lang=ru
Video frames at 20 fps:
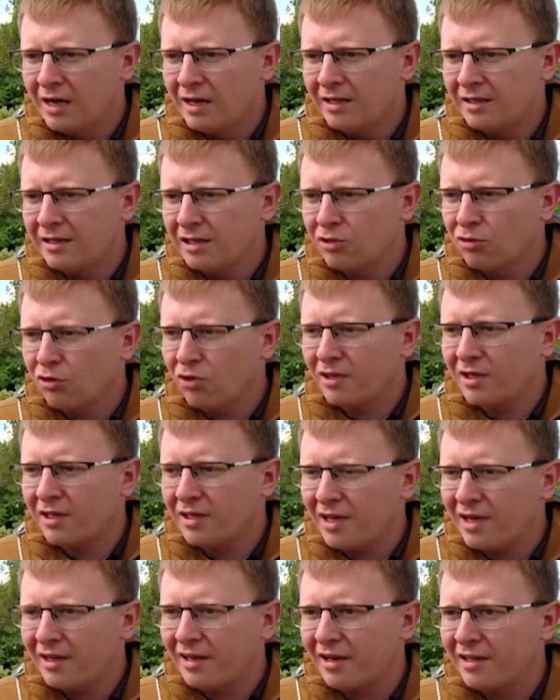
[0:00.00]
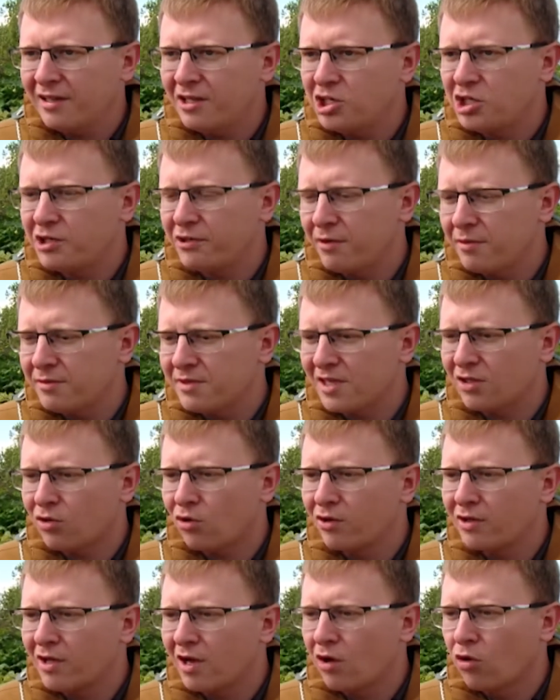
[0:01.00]
не, только, не ограничиваемся
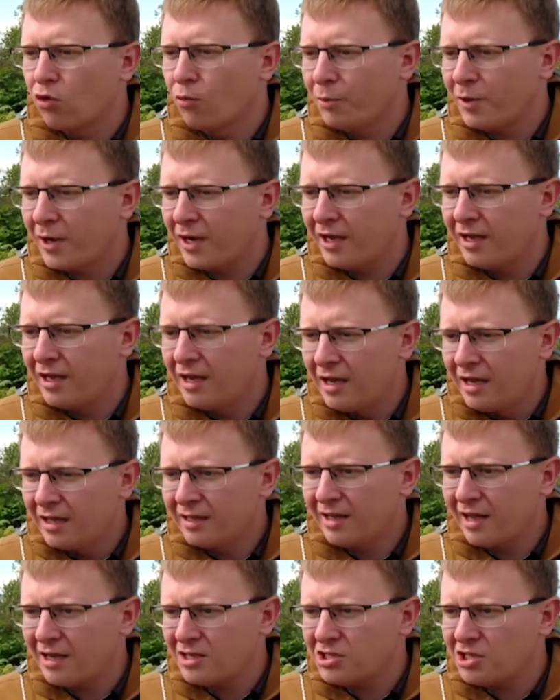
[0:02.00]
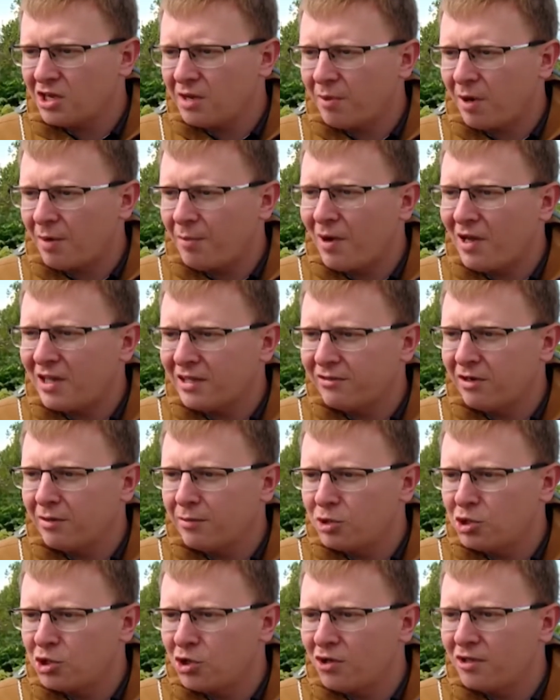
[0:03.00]
только рубкой, также обрабатываем
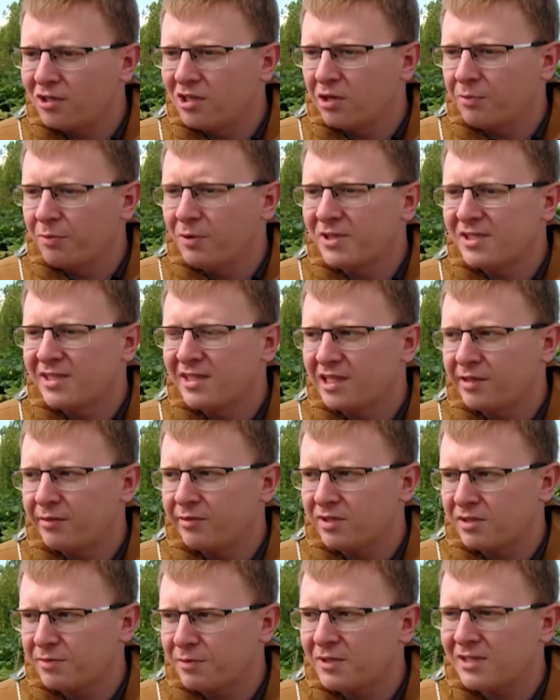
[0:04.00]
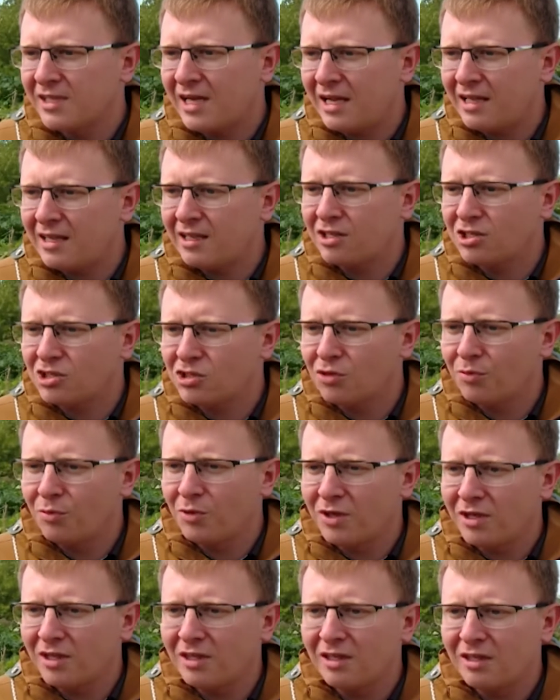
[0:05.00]
еще и гербицидами специальные,
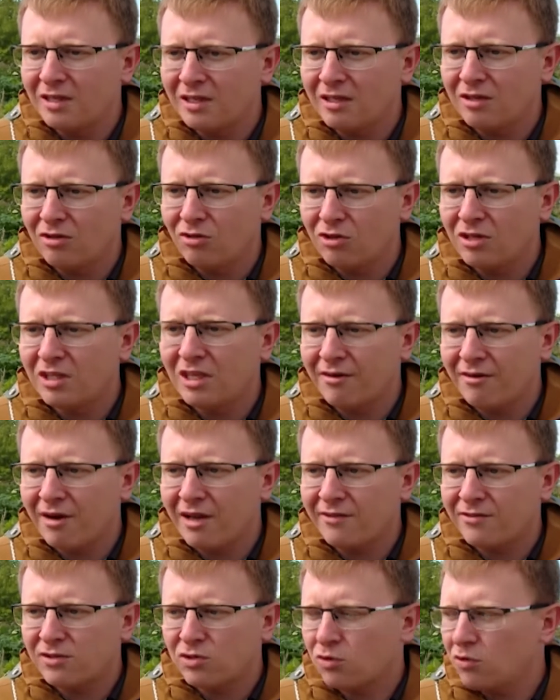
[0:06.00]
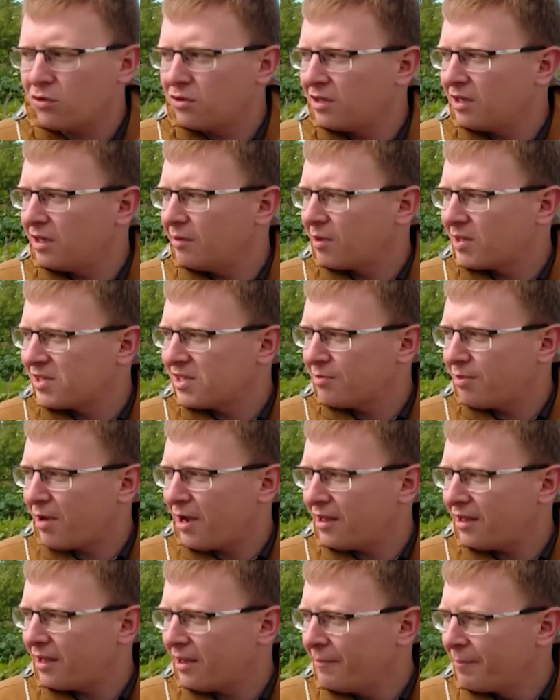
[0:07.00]
чтобы не, ну, не давать всходы и
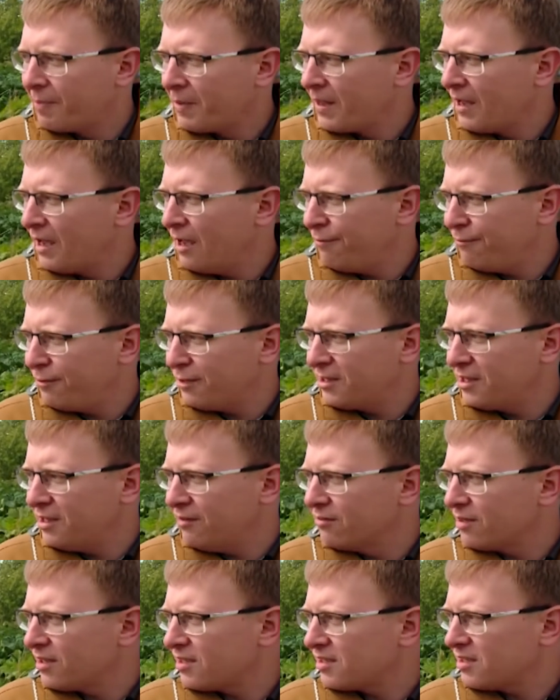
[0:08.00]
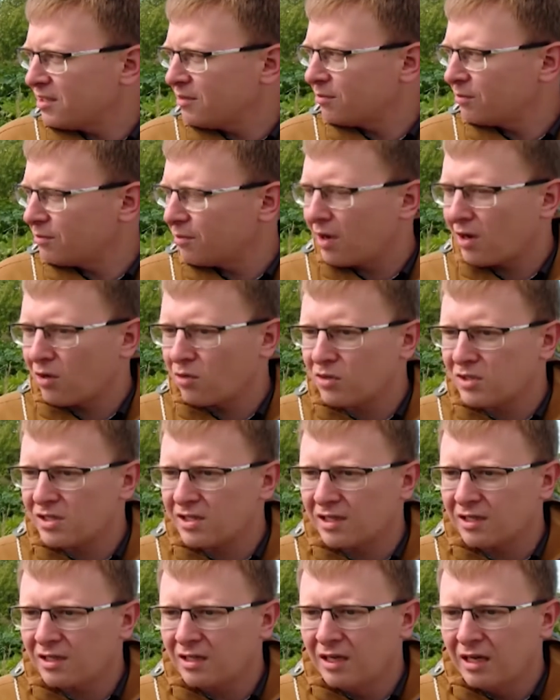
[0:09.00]
максимально эффективно с ним бороться.
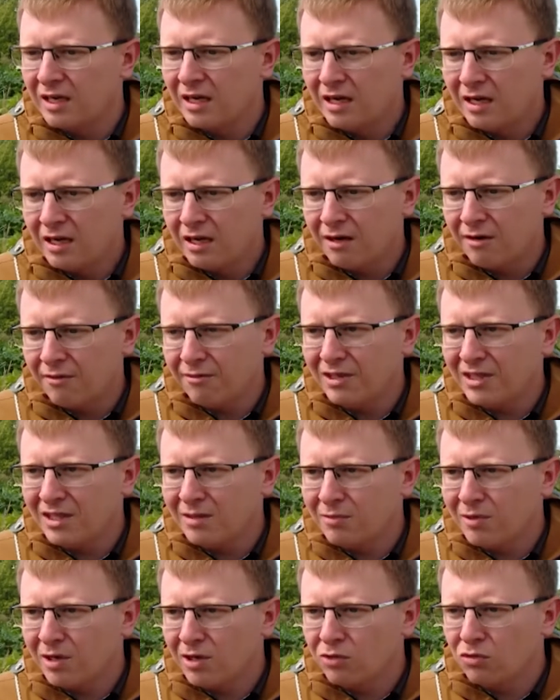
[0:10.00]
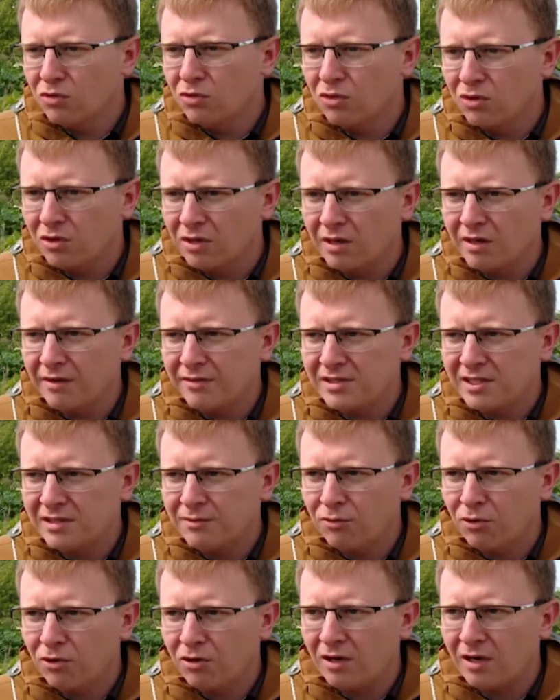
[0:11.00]
В этом году э,
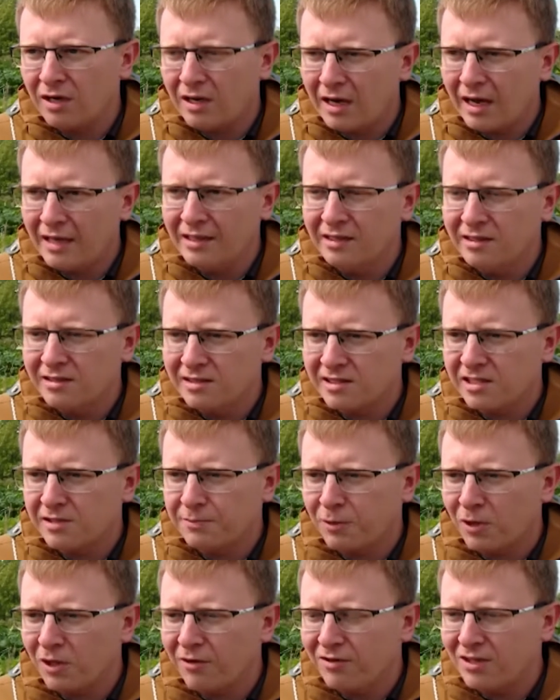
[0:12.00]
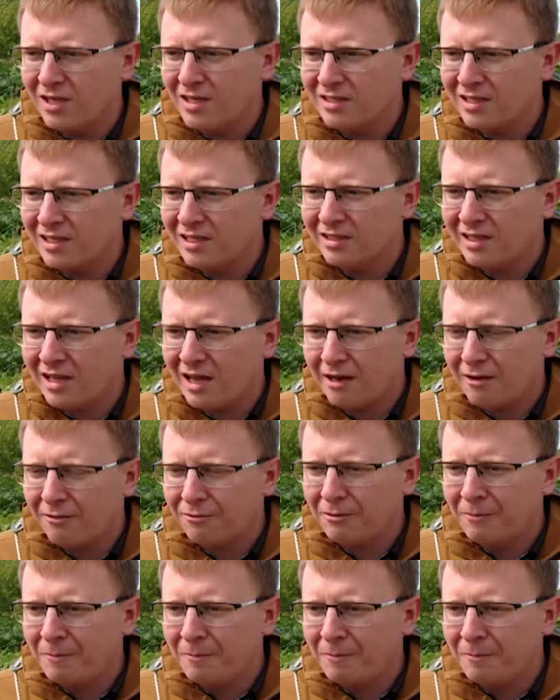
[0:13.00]
всего 11,5 гектаров